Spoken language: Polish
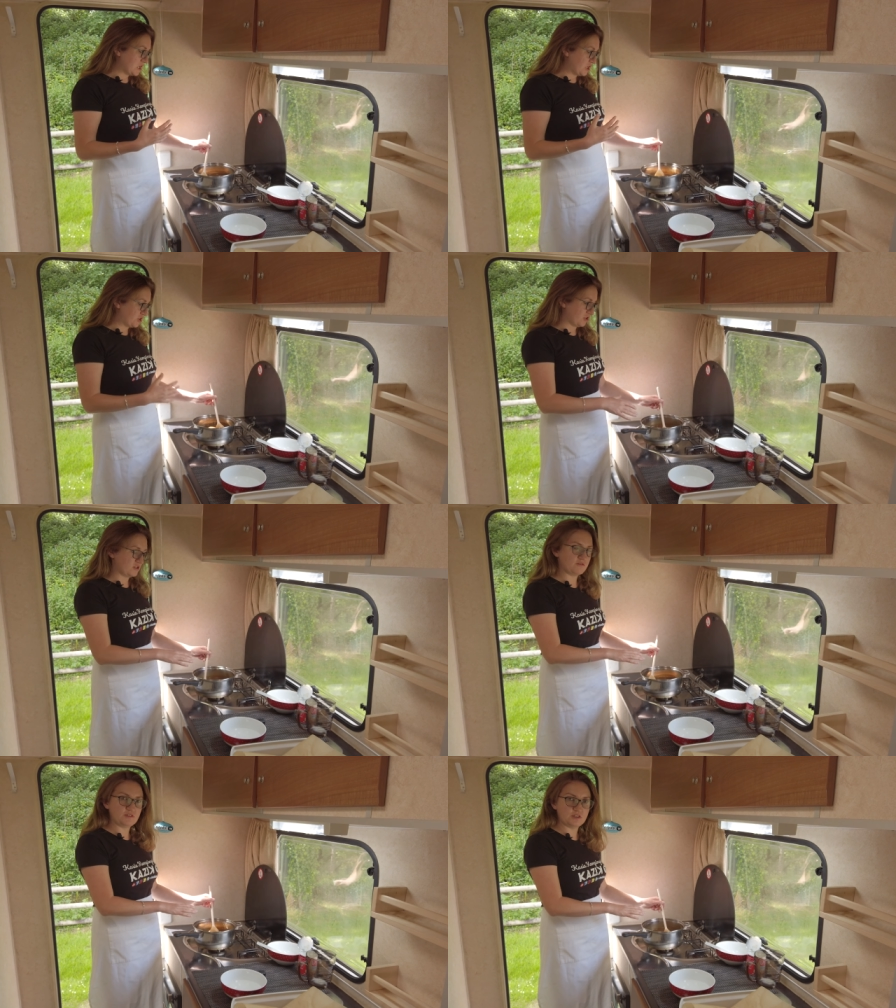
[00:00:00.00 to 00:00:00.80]
I
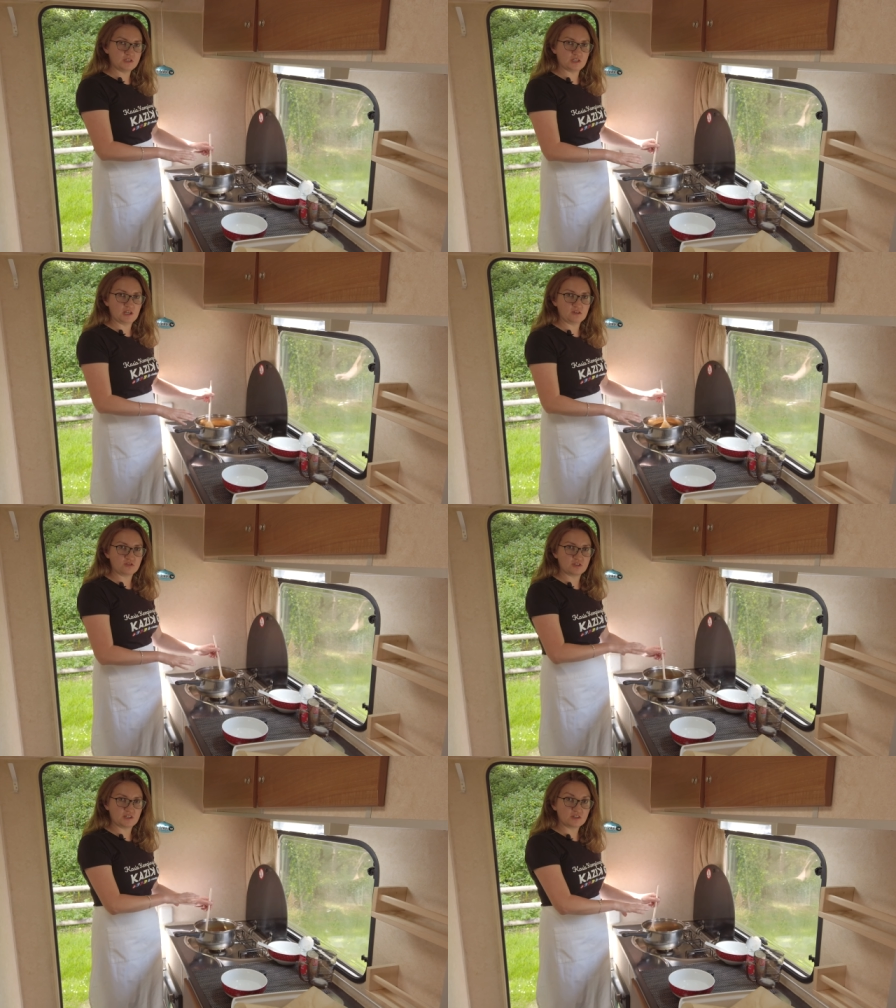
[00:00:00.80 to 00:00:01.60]
rzeczywiście to
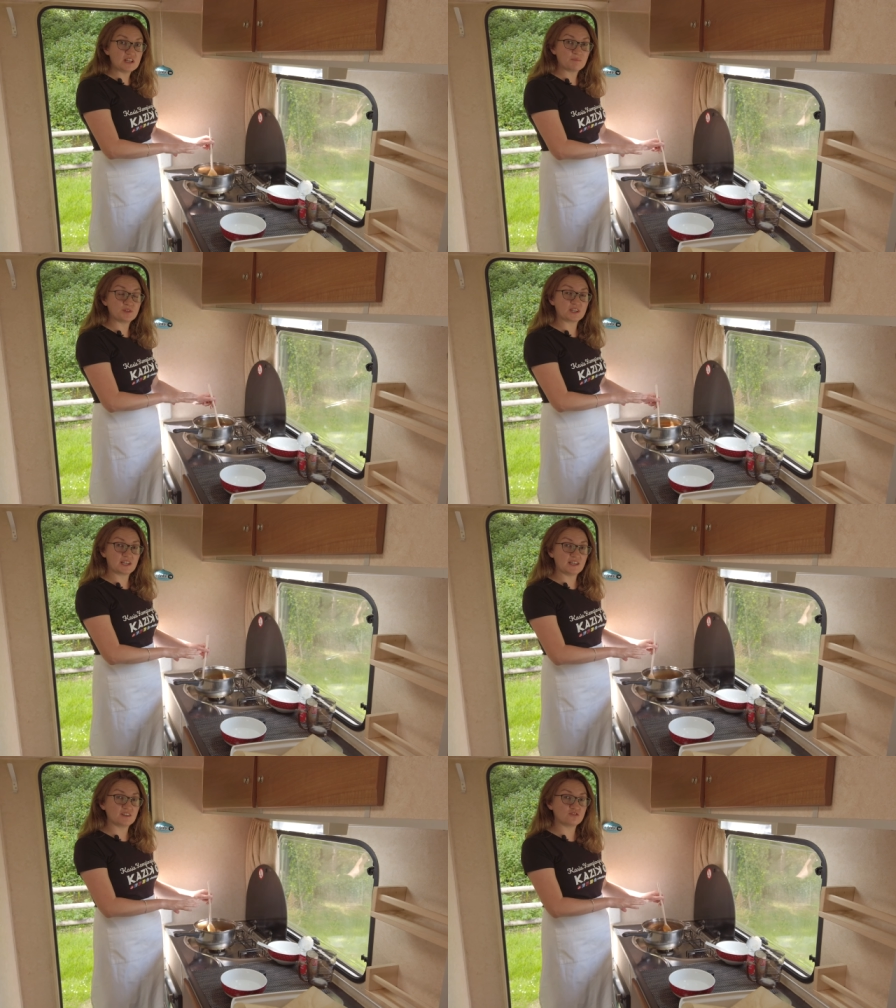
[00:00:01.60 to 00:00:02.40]
się zaczyna
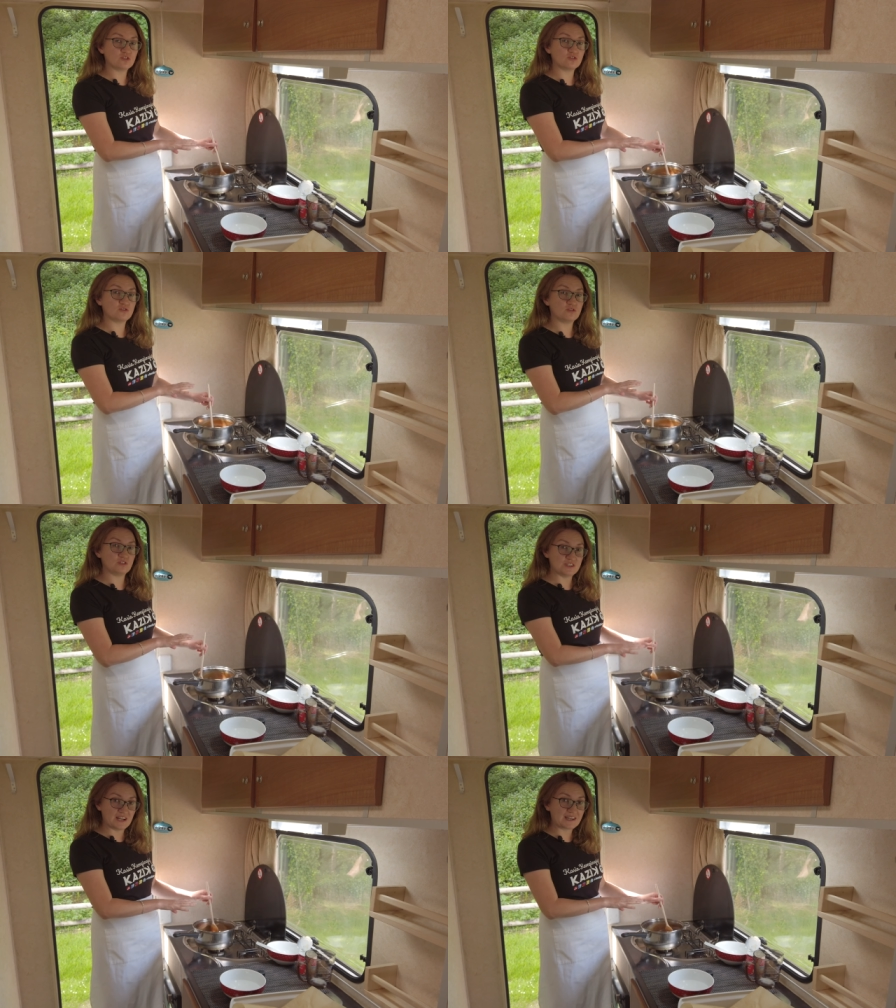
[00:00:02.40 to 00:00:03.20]
przyklejać do
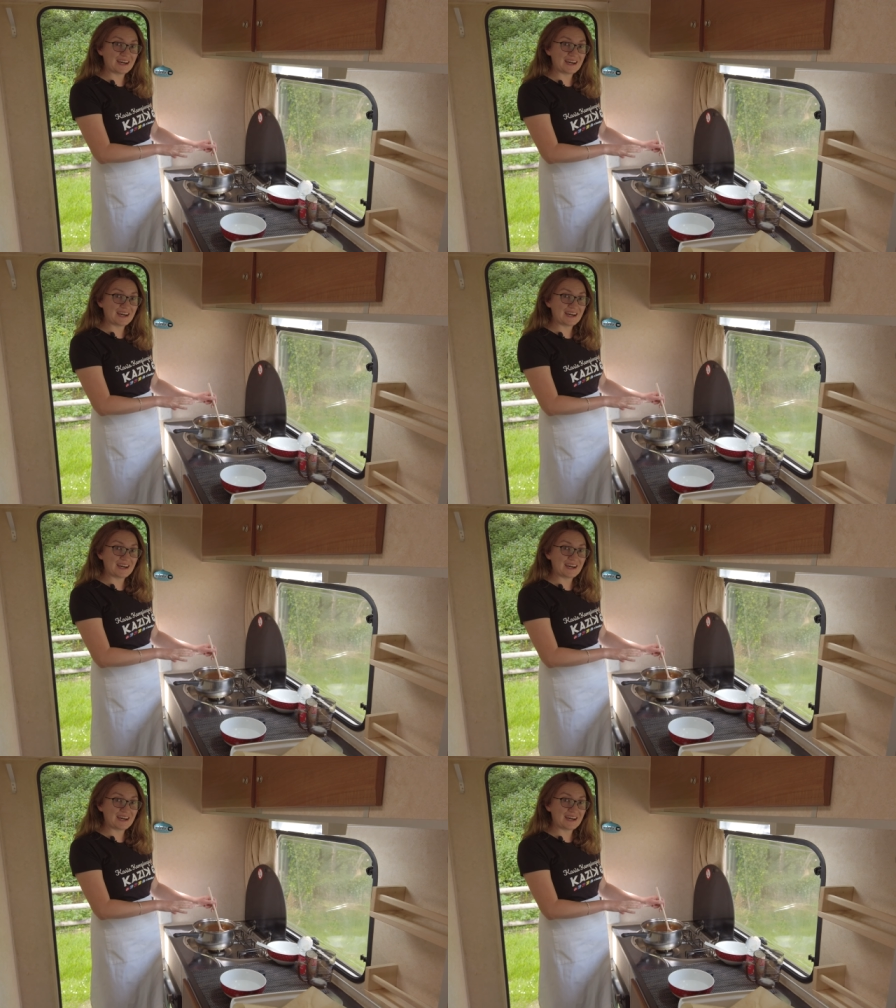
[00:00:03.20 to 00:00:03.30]
dna